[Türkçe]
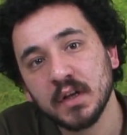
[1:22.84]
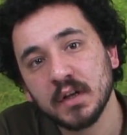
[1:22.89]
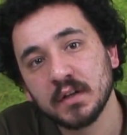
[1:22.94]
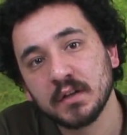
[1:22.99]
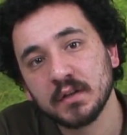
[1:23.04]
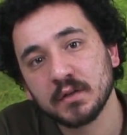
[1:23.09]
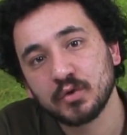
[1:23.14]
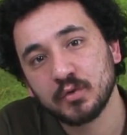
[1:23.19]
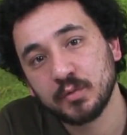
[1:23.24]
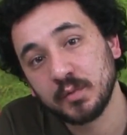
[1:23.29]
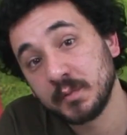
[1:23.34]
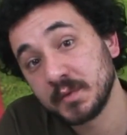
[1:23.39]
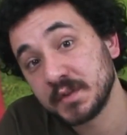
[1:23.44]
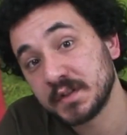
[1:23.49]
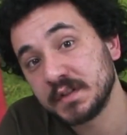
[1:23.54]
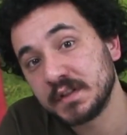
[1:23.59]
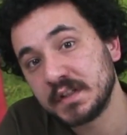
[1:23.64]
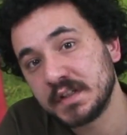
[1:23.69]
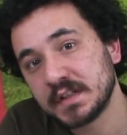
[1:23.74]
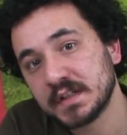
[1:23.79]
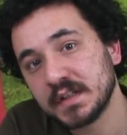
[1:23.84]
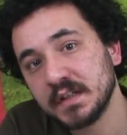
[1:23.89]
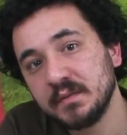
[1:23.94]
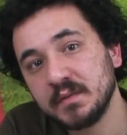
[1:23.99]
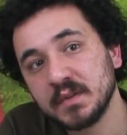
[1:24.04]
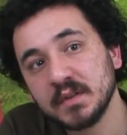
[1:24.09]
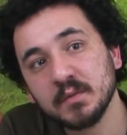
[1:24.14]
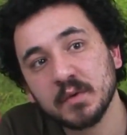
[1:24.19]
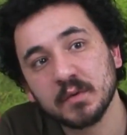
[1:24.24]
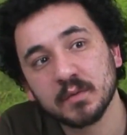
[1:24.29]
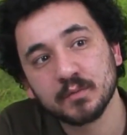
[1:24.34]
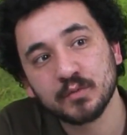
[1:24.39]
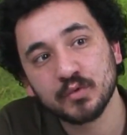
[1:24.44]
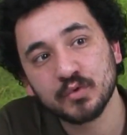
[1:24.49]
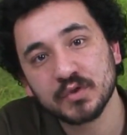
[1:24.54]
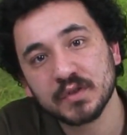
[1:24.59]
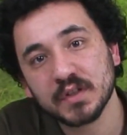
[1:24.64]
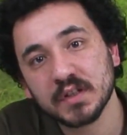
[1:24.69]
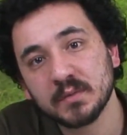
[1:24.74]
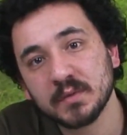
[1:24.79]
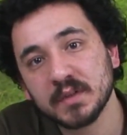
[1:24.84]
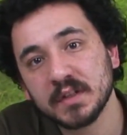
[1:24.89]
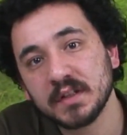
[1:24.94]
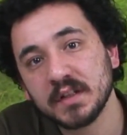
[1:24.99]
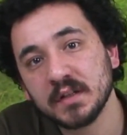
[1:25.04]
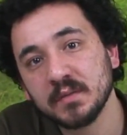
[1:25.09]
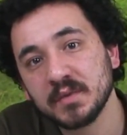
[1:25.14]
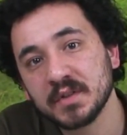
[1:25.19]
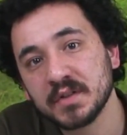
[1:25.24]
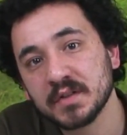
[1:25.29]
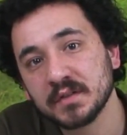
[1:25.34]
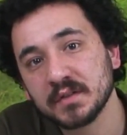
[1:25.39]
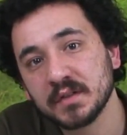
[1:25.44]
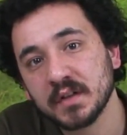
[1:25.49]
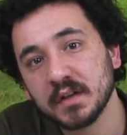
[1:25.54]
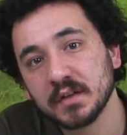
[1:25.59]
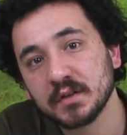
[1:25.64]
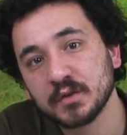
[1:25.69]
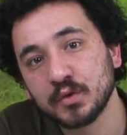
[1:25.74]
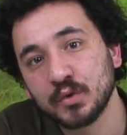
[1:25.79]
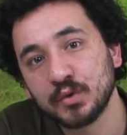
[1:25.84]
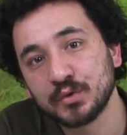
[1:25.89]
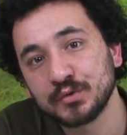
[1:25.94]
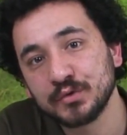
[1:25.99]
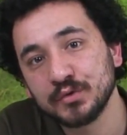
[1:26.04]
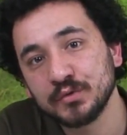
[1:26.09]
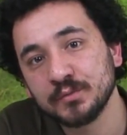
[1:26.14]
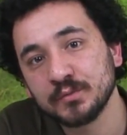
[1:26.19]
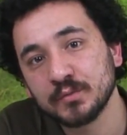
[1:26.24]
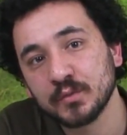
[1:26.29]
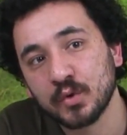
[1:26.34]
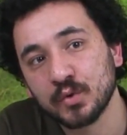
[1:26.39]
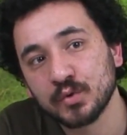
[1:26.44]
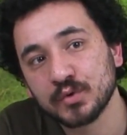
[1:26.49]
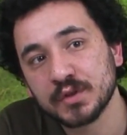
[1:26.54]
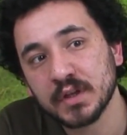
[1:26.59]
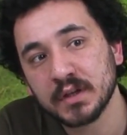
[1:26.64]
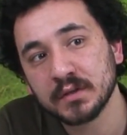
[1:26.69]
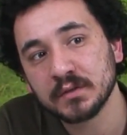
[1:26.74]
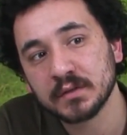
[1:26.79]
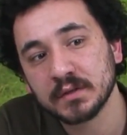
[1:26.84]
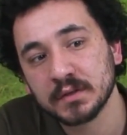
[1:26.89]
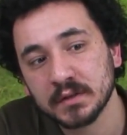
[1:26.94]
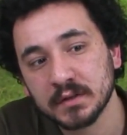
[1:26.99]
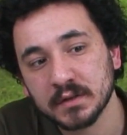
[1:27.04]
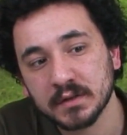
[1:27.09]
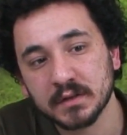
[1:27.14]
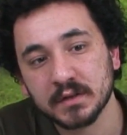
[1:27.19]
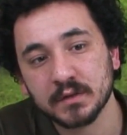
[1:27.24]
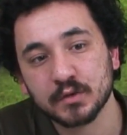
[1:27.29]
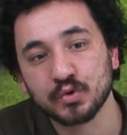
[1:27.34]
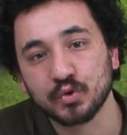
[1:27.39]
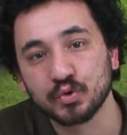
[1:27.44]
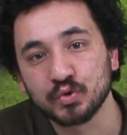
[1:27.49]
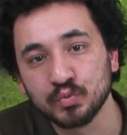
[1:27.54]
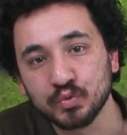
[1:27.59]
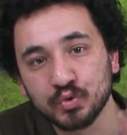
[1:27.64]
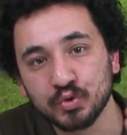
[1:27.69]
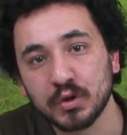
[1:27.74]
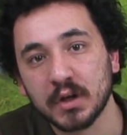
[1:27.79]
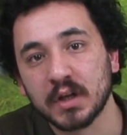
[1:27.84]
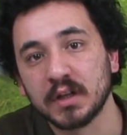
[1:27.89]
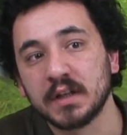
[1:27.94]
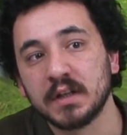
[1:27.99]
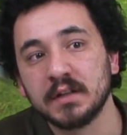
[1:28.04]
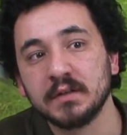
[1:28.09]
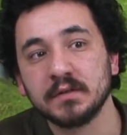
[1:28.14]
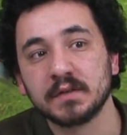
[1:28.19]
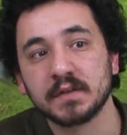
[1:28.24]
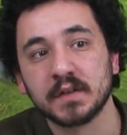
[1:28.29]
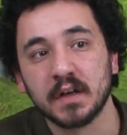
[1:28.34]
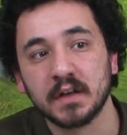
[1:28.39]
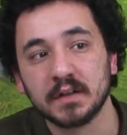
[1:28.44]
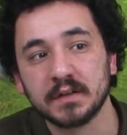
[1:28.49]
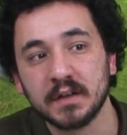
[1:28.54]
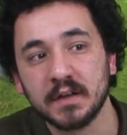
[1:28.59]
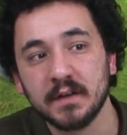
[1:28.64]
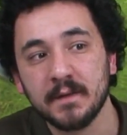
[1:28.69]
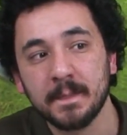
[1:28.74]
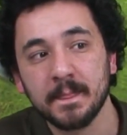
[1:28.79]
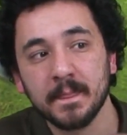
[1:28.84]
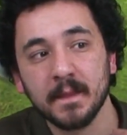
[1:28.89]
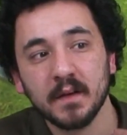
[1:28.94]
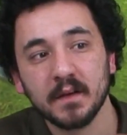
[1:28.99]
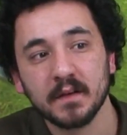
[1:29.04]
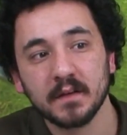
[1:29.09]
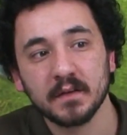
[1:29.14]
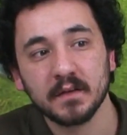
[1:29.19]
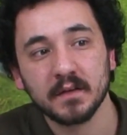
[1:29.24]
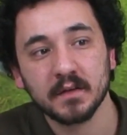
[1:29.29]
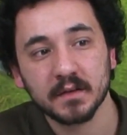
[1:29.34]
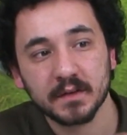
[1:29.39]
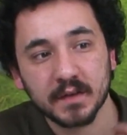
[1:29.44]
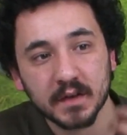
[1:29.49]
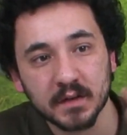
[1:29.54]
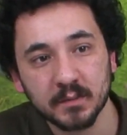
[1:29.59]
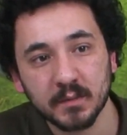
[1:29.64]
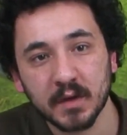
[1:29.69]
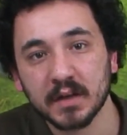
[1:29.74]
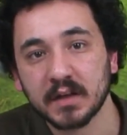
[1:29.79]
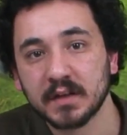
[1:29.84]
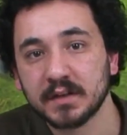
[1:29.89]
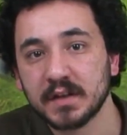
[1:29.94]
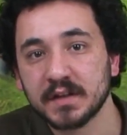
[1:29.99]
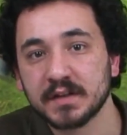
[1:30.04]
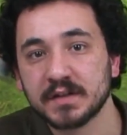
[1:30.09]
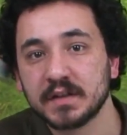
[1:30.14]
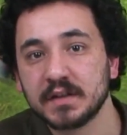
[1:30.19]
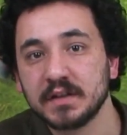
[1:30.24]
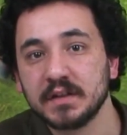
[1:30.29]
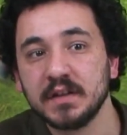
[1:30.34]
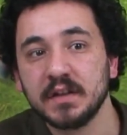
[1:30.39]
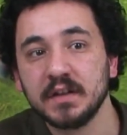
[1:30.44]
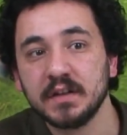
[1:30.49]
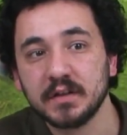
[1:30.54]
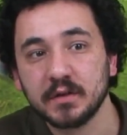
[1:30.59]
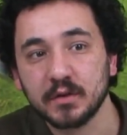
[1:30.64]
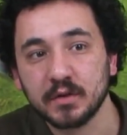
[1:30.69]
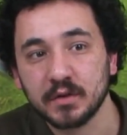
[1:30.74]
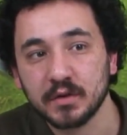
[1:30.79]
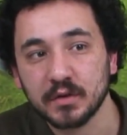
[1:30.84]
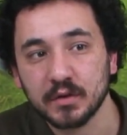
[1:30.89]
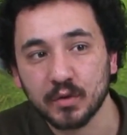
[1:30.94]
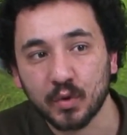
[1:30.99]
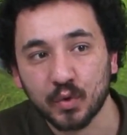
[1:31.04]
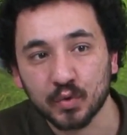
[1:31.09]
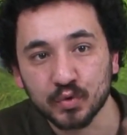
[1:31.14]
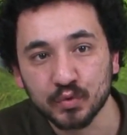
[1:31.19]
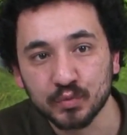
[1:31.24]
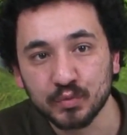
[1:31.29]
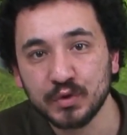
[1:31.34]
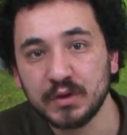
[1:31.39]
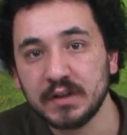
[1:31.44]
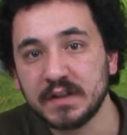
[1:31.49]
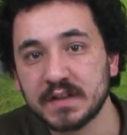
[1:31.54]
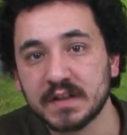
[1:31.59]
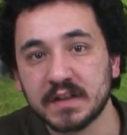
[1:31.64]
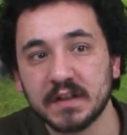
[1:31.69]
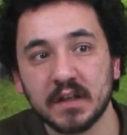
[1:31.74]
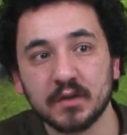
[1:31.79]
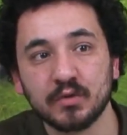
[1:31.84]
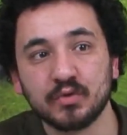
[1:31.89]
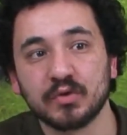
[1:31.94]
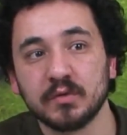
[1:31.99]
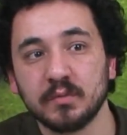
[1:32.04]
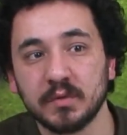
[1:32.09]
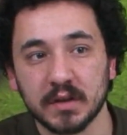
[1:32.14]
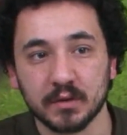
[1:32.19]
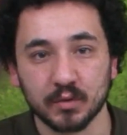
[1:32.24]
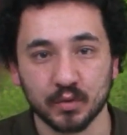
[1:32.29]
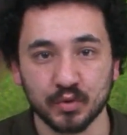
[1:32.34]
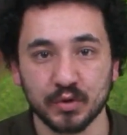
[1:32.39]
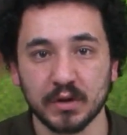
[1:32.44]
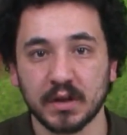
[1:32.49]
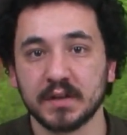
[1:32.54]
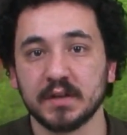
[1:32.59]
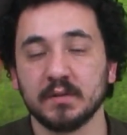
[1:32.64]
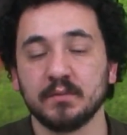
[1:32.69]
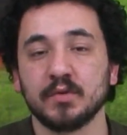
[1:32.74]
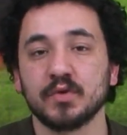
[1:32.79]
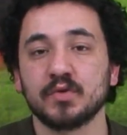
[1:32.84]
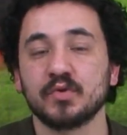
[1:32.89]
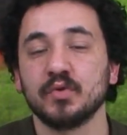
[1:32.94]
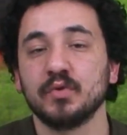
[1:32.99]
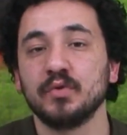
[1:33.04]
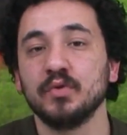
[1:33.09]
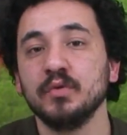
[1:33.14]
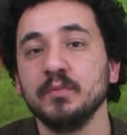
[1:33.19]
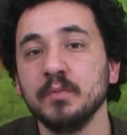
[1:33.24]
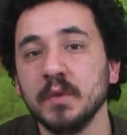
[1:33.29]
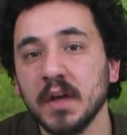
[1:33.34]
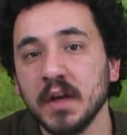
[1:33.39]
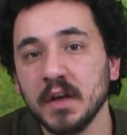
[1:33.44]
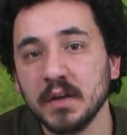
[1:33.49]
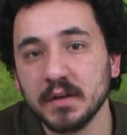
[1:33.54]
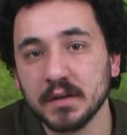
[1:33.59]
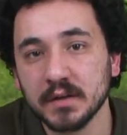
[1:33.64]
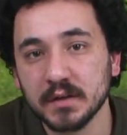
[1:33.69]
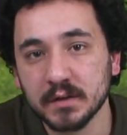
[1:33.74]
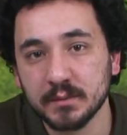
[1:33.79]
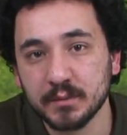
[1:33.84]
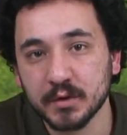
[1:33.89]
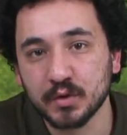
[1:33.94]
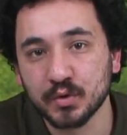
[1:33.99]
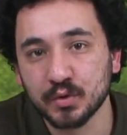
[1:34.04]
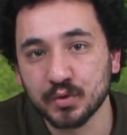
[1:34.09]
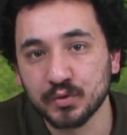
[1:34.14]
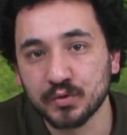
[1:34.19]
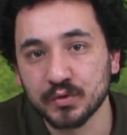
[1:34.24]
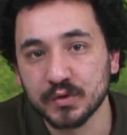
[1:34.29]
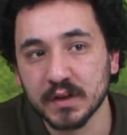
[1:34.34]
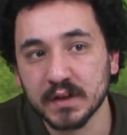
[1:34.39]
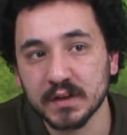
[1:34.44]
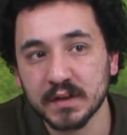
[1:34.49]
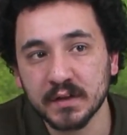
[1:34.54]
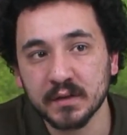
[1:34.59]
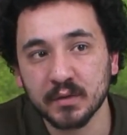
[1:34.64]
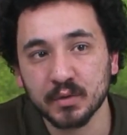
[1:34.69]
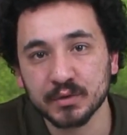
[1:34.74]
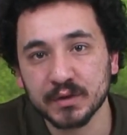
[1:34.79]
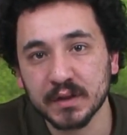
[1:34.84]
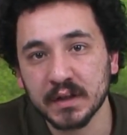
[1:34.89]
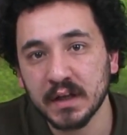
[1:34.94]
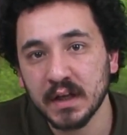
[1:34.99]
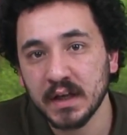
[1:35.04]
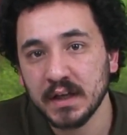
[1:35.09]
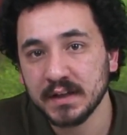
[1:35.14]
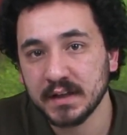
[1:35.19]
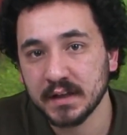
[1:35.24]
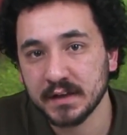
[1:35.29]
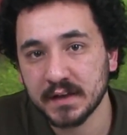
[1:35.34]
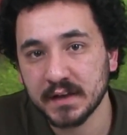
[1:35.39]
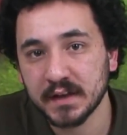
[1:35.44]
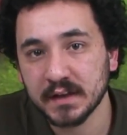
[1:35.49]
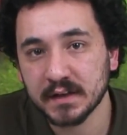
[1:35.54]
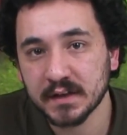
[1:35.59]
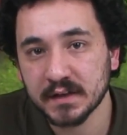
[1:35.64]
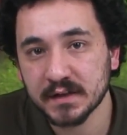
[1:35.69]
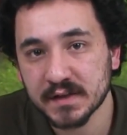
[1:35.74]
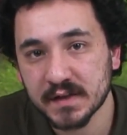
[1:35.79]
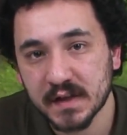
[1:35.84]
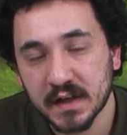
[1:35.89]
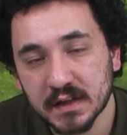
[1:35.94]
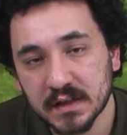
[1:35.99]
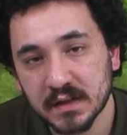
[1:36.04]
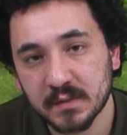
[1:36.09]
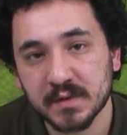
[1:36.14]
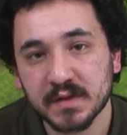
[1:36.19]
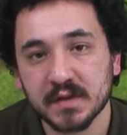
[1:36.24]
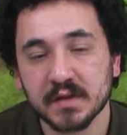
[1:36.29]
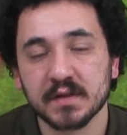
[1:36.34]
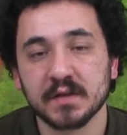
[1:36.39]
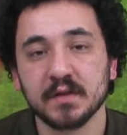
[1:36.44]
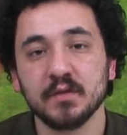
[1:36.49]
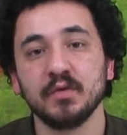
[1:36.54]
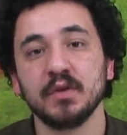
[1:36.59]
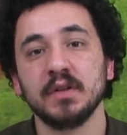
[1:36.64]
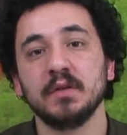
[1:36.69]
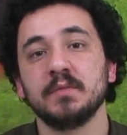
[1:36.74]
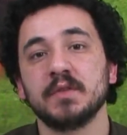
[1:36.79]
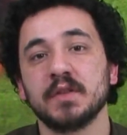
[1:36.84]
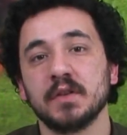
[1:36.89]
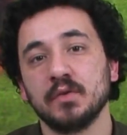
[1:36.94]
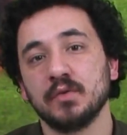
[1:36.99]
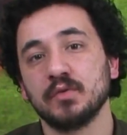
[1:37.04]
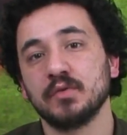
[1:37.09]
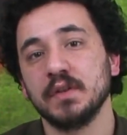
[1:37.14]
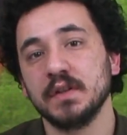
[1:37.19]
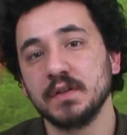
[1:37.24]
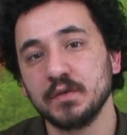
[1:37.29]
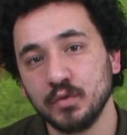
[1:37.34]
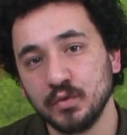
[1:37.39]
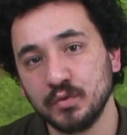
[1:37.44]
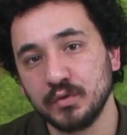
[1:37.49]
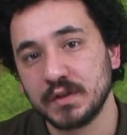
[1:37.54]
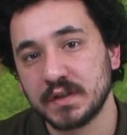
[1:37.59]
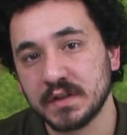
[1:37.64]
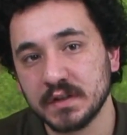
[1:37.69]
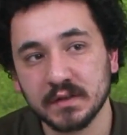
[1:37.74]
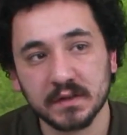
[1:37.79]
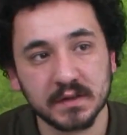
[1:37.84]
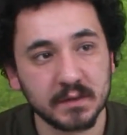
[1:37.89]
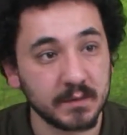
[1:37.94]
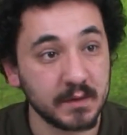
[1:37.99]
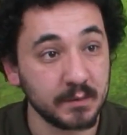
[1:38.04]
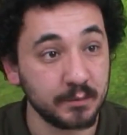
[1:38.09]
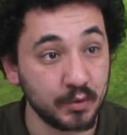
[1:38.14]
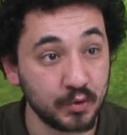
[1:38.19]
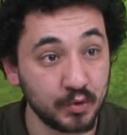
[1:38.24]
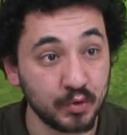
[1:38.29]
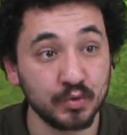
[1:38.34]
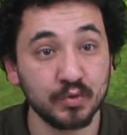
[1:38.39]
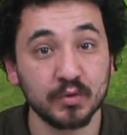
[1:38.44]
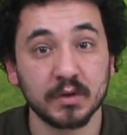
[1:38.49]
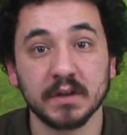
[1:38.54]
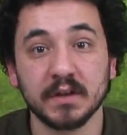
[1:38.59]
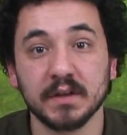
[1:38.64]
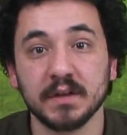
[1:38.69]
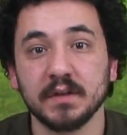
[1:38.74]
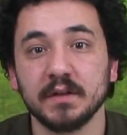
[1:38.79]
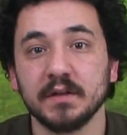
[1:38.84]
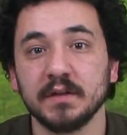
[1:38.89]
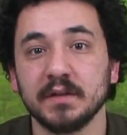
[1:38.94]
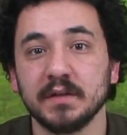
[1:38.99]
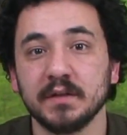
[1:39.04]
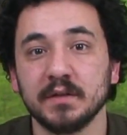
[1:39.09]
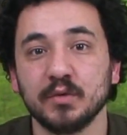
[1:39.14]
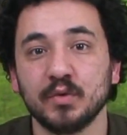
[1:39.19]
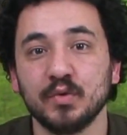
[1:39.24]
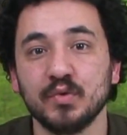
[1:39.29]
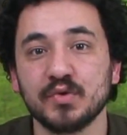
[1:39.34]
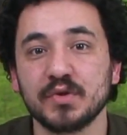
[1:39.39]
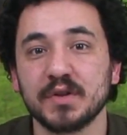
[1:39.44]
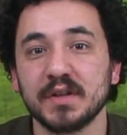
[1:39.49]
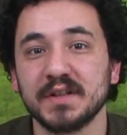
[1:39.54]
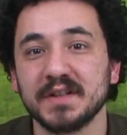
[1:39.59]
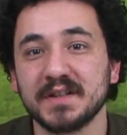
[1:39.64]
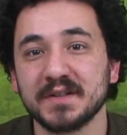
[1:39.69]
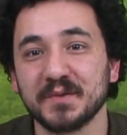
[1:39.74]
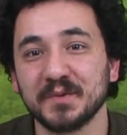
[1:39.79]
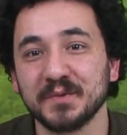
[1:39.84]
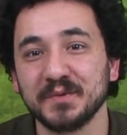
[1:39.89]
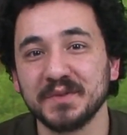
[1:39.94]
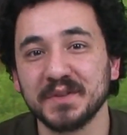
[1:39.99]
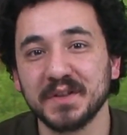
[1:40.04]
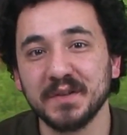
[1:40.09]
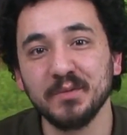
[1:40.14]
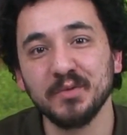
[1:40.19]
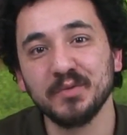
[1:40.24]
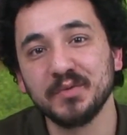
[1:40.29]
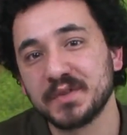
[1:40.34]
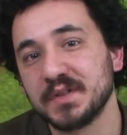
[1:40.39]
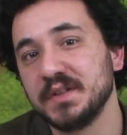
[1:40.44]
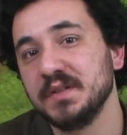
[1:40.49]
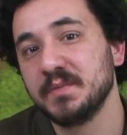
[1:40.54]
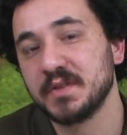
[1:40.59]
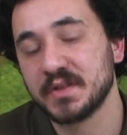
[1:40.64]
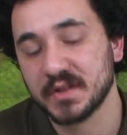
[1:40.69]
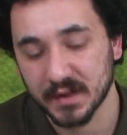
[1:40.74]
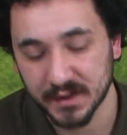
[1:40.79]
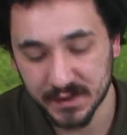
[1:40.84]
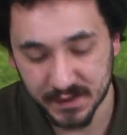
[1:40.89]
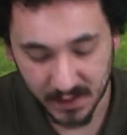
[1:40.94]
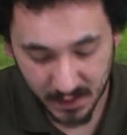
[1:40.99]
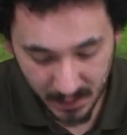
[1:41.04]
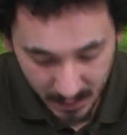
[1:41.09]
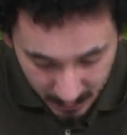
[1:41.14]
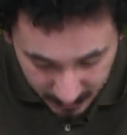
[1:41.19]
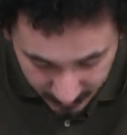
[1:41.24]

E, kupa maçında izleyemedim ama Büyükşehir Belediye maçında gördüğüm Olcan e, sorumluluk alan, sahada e, takım arkadaşlarıyla e, olumlu ilişkiler kurabilen, oyun anlamında söylüyorum, e, bir görüntüdeydi. O da yeteneklerini sergilemesi açısından önemli. Şenol Güneş onun için için tıpkı bütün hani e, oyuncular için olduğu gibi onun için de bir şans.